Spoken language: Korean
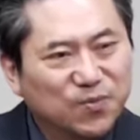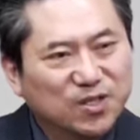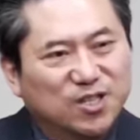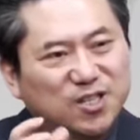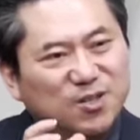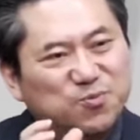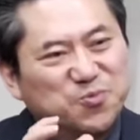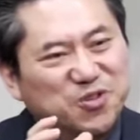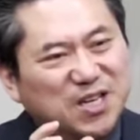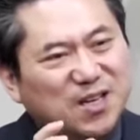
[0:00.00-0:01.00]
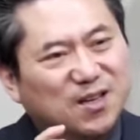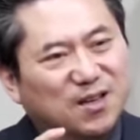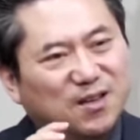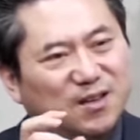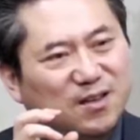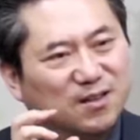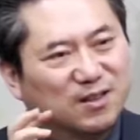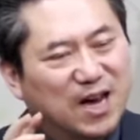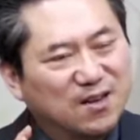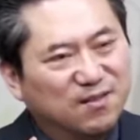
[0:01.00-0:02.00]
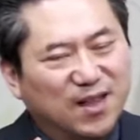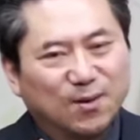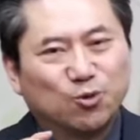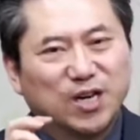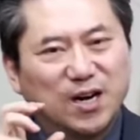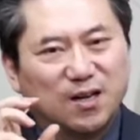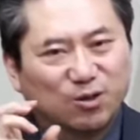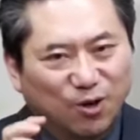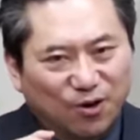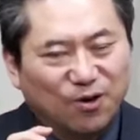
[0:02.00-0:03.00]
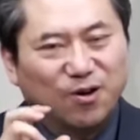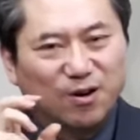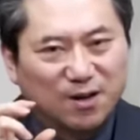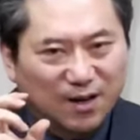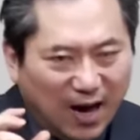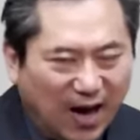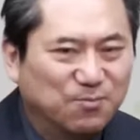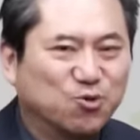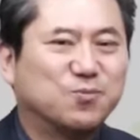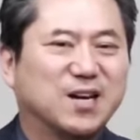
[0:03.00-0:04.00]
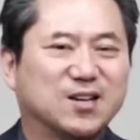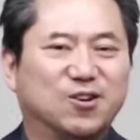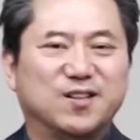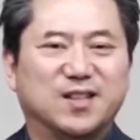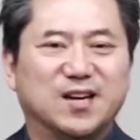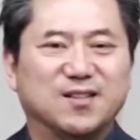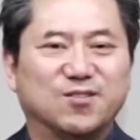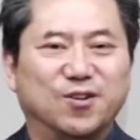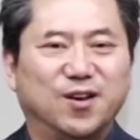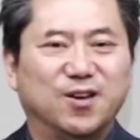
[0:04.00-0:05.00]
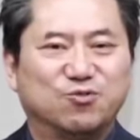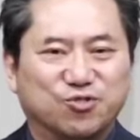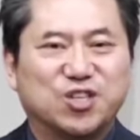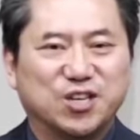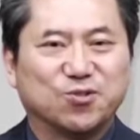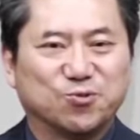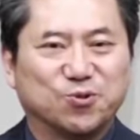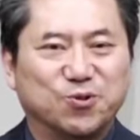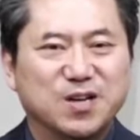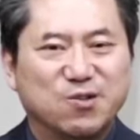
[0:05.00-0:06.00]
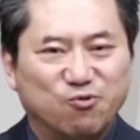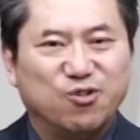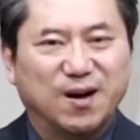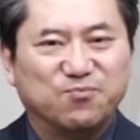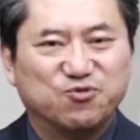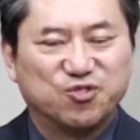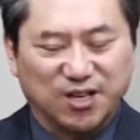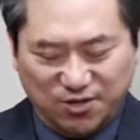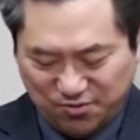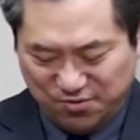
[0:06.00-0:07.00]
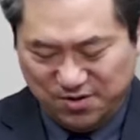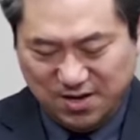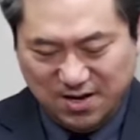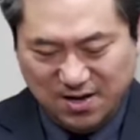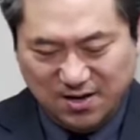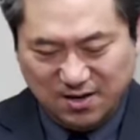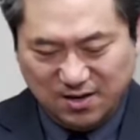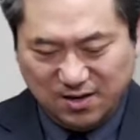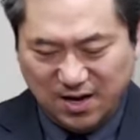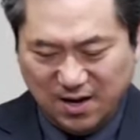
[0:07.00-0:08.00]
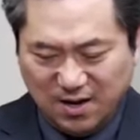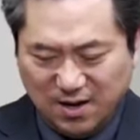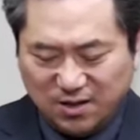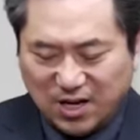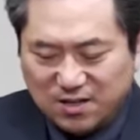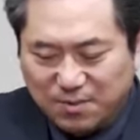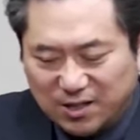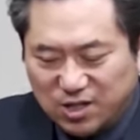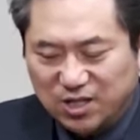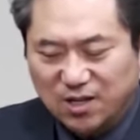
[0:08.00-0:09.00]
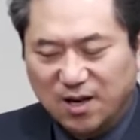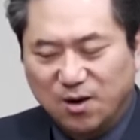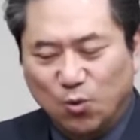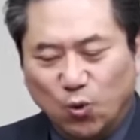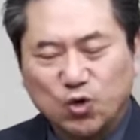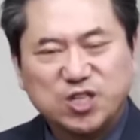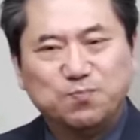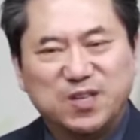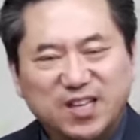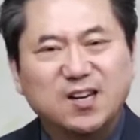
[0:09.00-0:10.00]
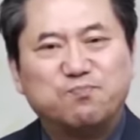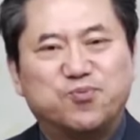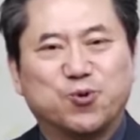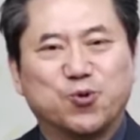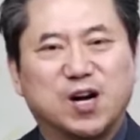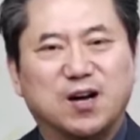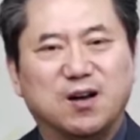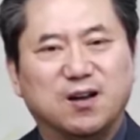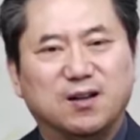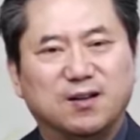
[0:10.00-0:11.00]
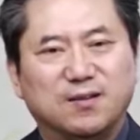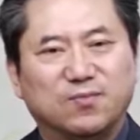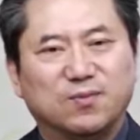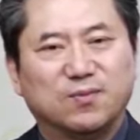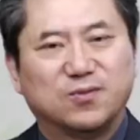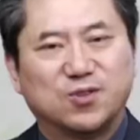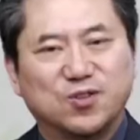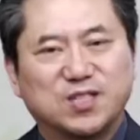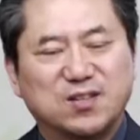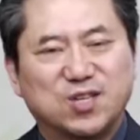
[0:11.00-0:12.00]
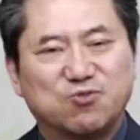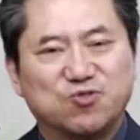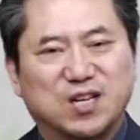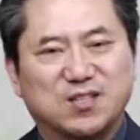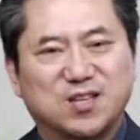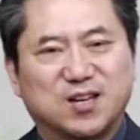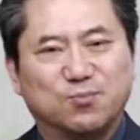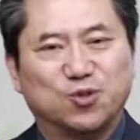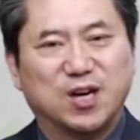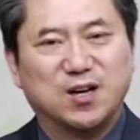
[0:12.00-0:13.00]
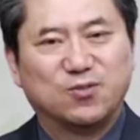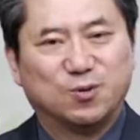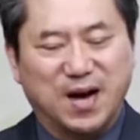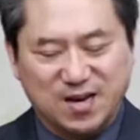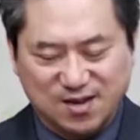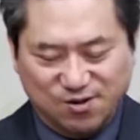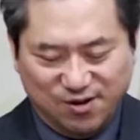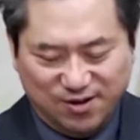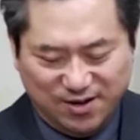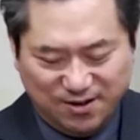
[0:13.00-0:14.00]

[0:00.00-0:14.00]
그 부분이 다른 데보다 더 암으로 많이 걸린다는 거예요. 구체적으로 위암 중에서도 그게 자그마치 51%가 정상 체중 가진 사람보다 더 많이 걸려요.